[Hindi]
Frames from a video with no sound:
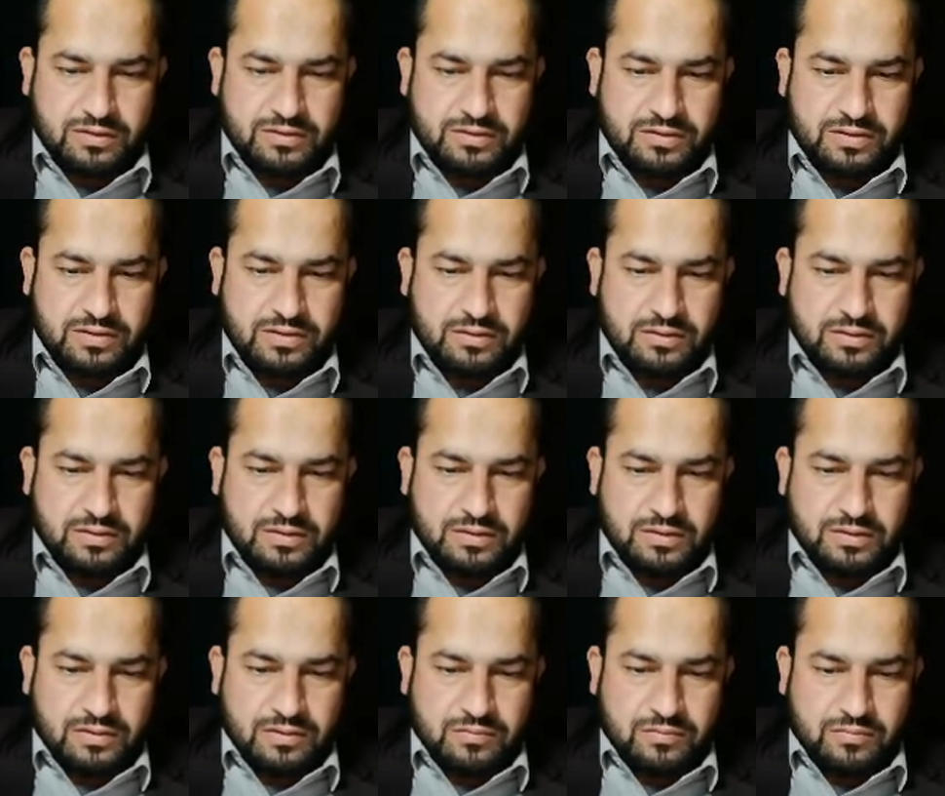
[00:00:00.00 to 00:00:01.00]
190
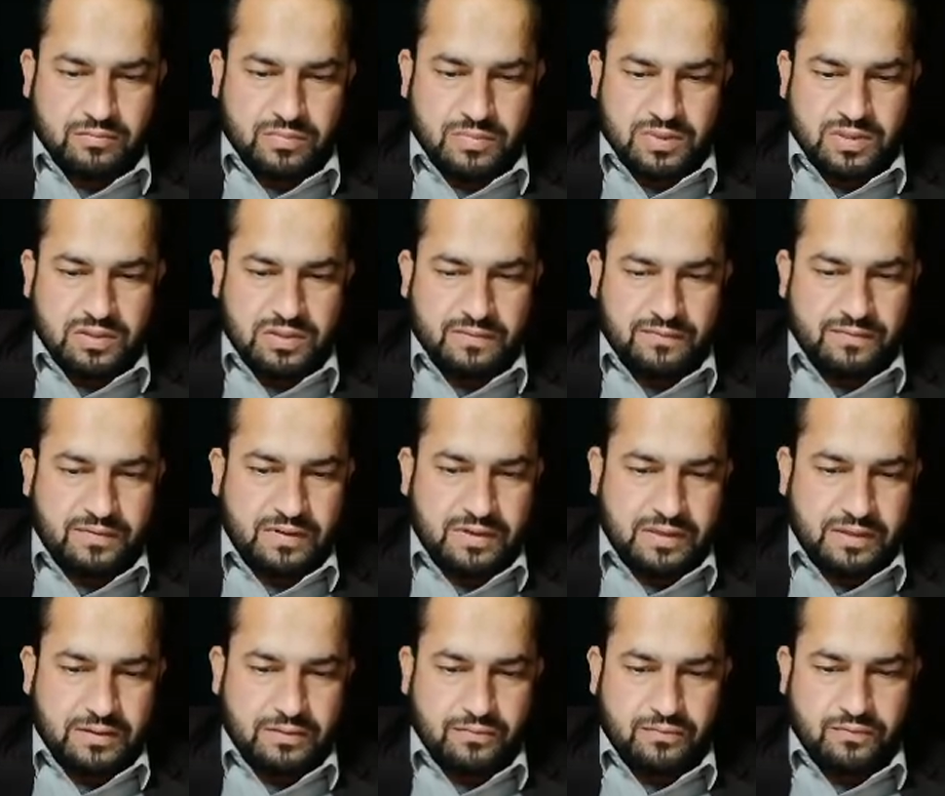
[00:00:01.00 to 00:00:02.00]

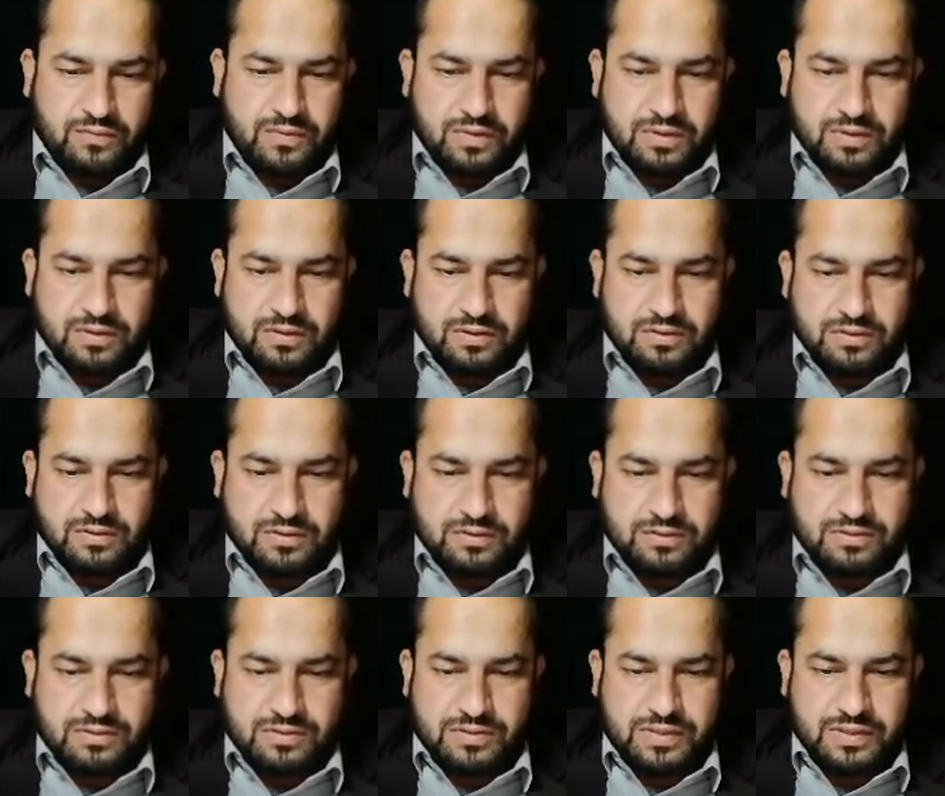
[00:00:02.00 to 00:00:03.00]
मल्टीप्लाई
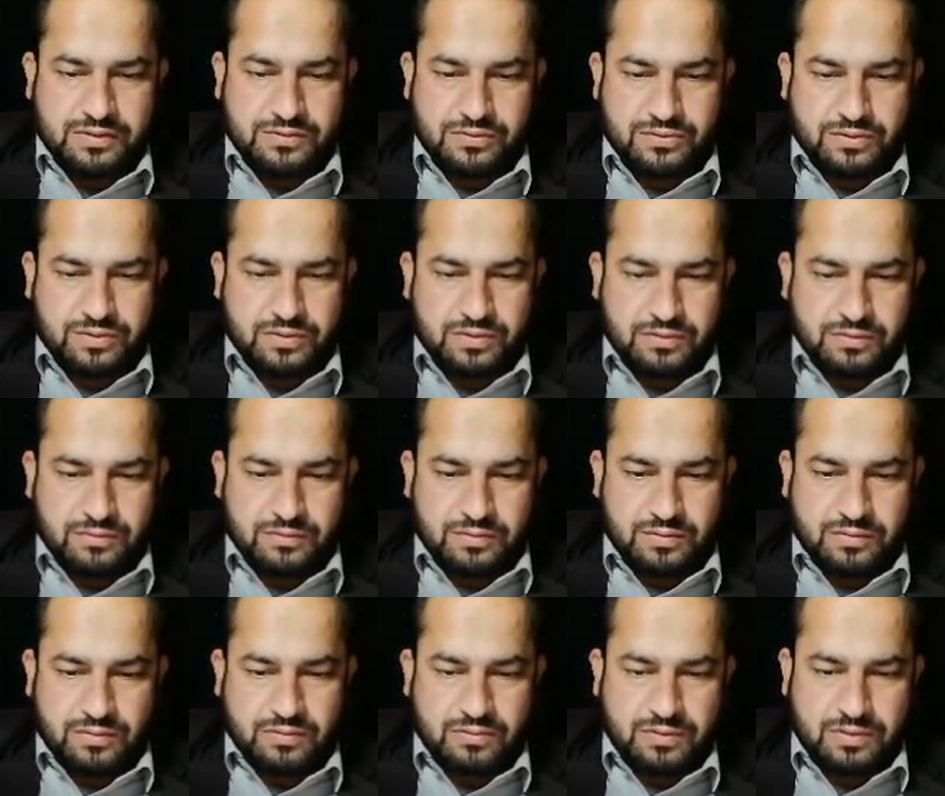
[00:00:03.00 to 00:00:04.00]
160
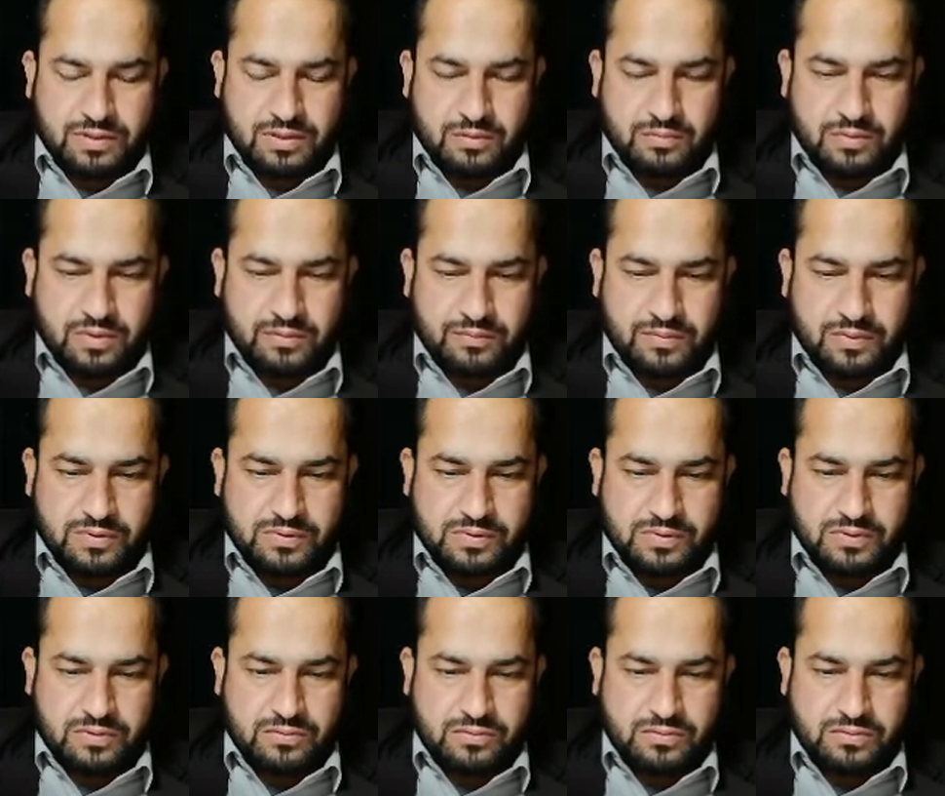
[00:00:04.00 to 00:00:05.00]
और ये हमारे पास
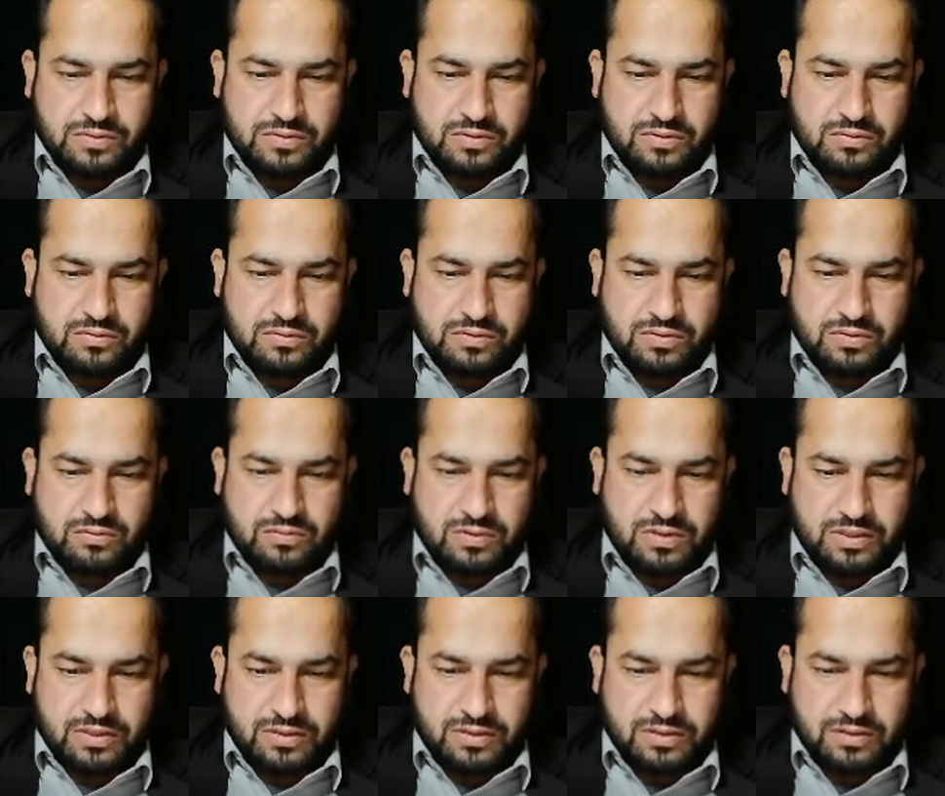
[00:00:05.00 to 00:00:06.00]
ज़ीरो ज़ीरो ज़ीरो
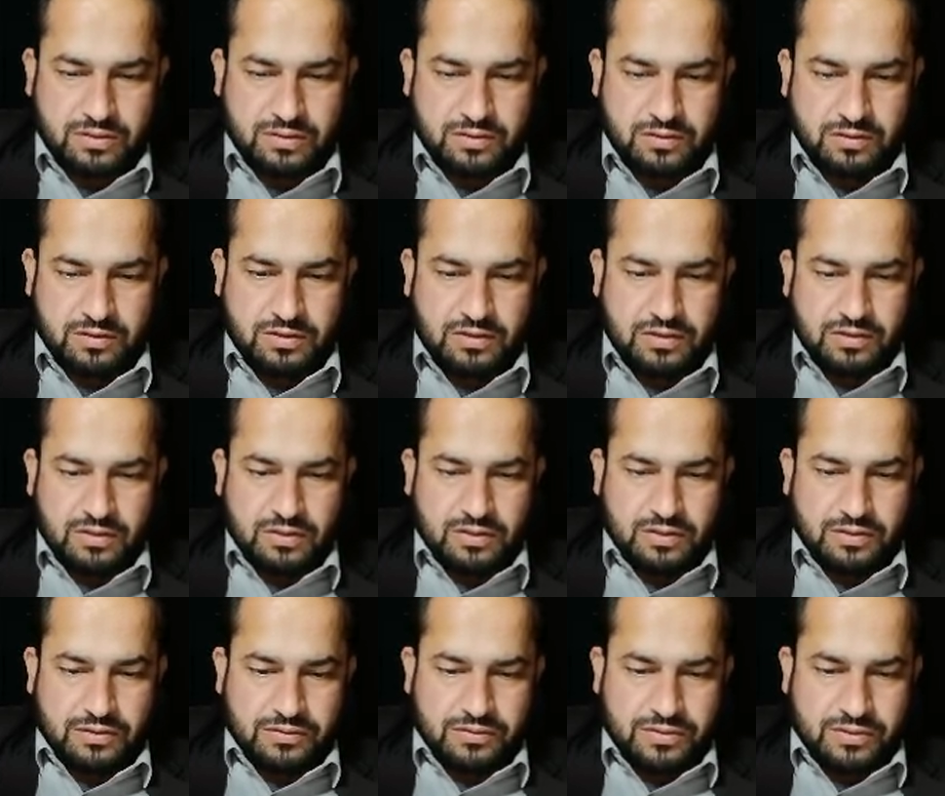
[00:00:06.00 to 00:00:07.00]
आ गया
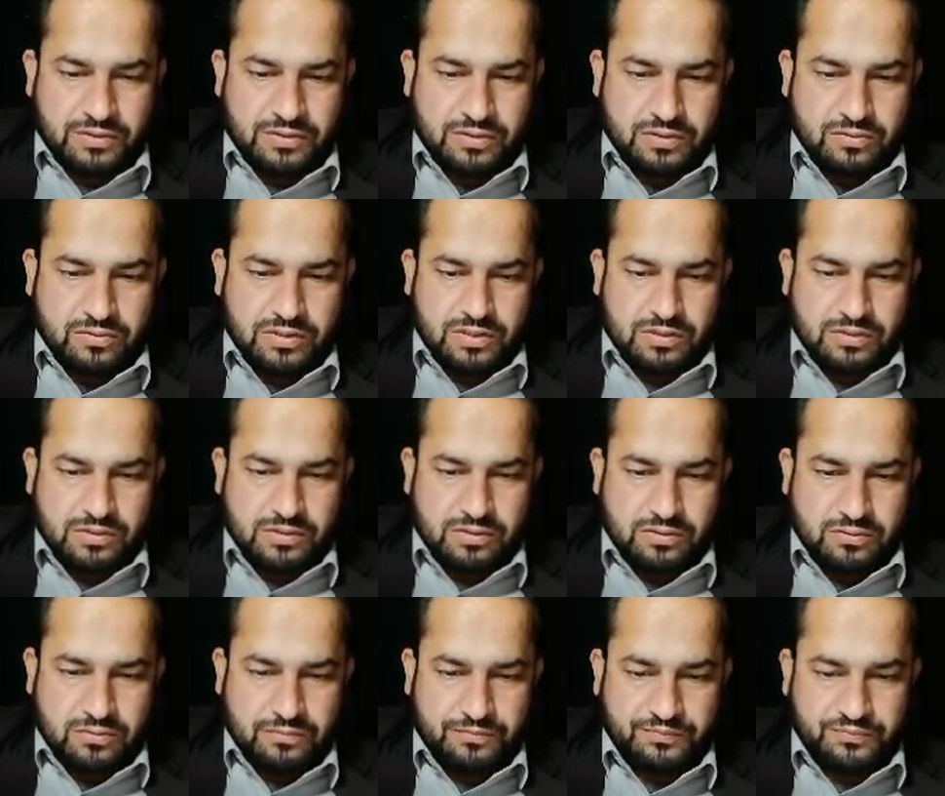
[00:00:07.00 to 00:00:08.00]
सिक्स ज़ीरो ज़ार
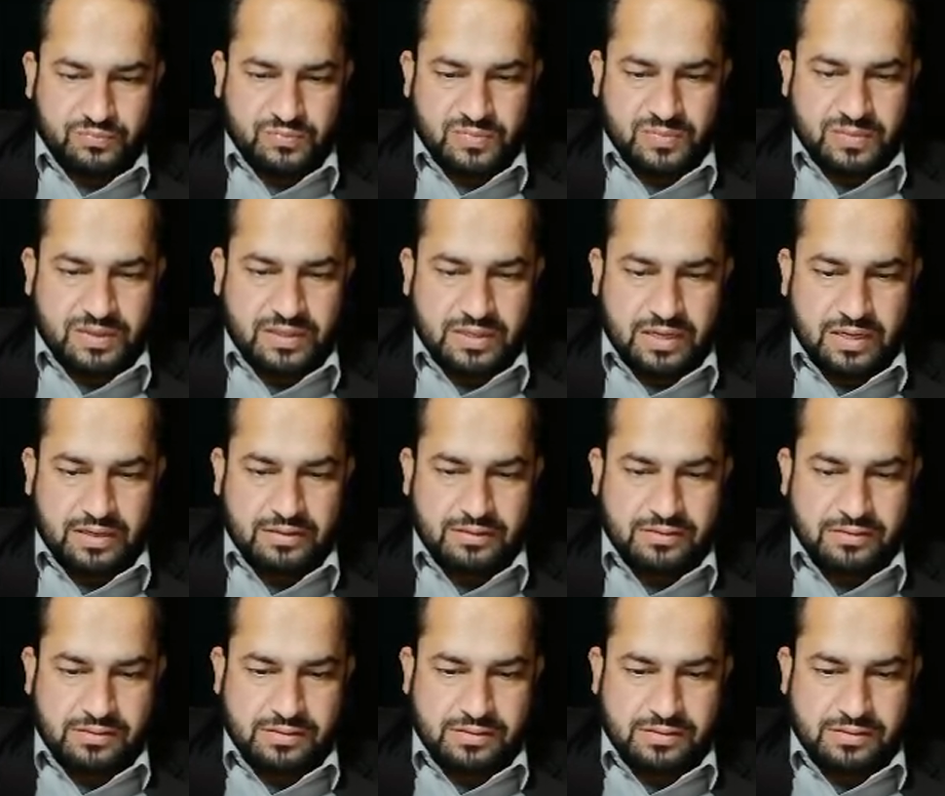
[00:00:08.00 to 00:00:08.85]
ज़ीरो नाइन